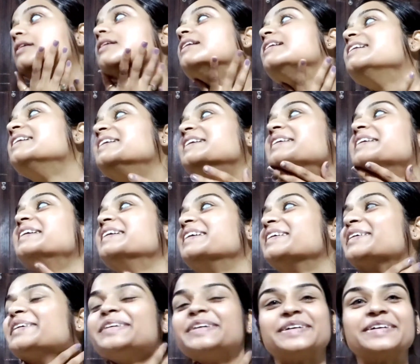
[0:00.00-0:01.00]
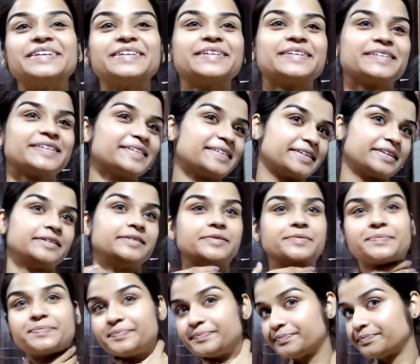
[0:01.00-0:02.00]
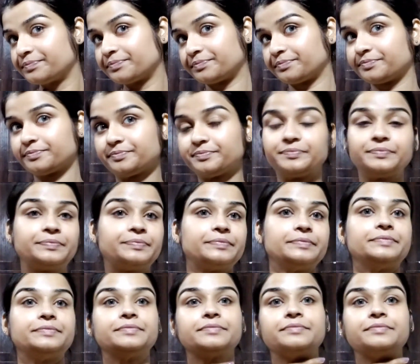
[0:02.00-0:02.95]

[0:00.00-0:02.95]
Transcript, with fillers: तो वो ही वाला मैंने यूज़ किया ना आफ्टर दैट मैंने यहाँ पे